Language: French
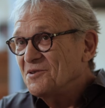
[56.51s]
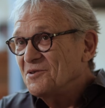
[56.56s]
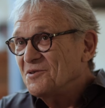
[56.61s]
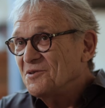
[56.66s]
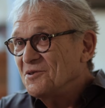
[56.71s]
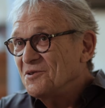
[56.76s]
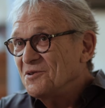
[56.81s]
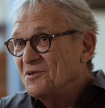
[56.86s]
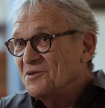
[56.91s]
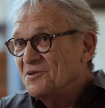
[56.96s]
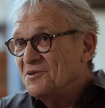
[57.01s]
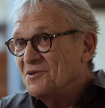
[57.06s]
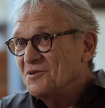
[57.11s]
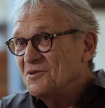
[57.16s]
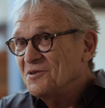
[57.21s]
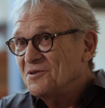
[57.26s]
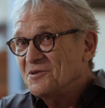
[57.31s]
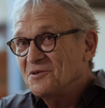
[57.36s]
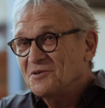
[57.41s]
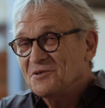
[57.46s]

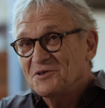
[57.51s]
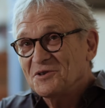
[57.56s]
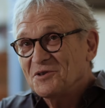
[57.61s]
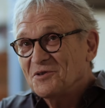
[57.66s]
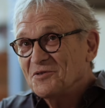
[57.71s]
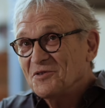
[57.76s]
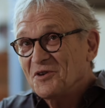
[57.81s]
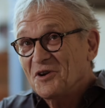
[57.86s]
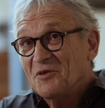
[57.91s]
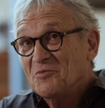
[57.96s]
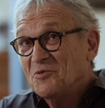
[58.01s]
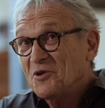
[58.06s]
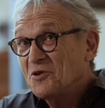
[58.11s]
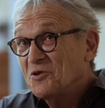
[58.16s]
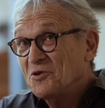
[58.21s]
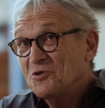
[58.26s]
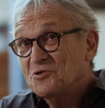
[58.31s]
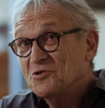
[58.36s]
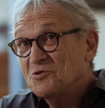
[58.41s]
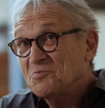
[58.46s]
de Jérusalem.
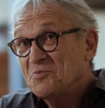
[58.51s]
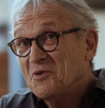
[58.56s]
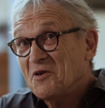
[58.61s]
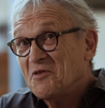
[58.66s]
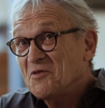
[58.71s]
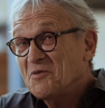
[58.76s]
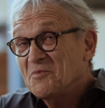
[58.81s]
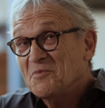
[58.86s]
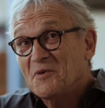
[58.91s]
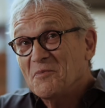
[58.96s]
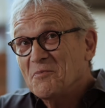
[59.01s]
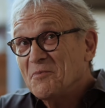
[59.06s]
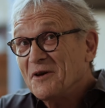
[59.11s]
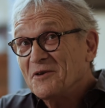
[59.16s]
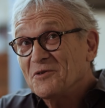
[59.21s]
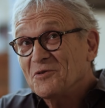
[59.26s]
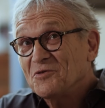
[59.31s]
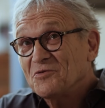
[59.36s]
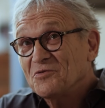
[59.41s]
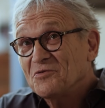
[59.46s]
D'ailleurs, je n'ai même pas
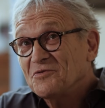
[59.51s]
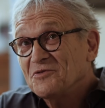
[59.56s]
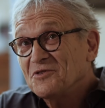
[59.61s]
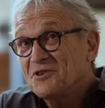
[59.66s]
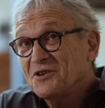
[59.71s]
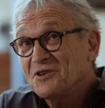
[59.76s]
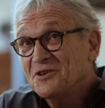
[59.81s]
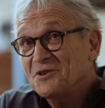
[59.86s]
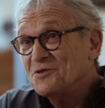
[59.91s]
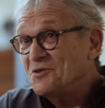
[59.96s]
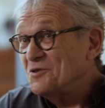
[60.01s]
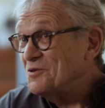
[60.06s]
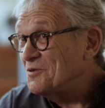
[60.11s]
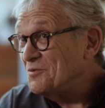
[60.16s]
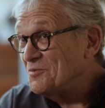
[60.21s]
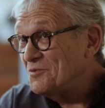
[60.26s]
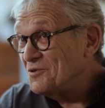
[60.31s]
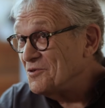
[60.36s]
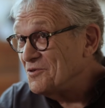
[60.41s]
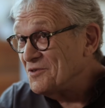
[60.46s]
de souvenir de
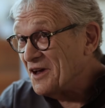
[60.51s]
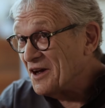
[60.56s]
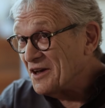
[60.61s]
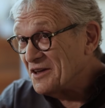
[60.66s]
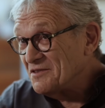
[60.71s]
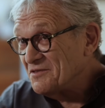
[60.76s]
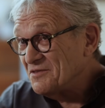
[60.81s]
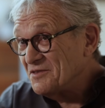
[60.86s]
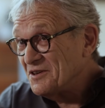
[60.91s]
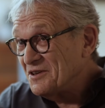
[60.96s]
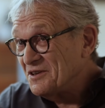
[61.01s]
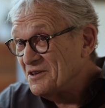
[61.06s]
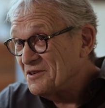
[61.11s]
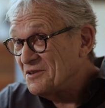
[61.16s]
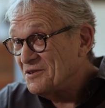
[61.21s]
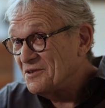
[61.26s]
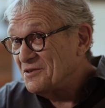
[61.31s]
mon arrivée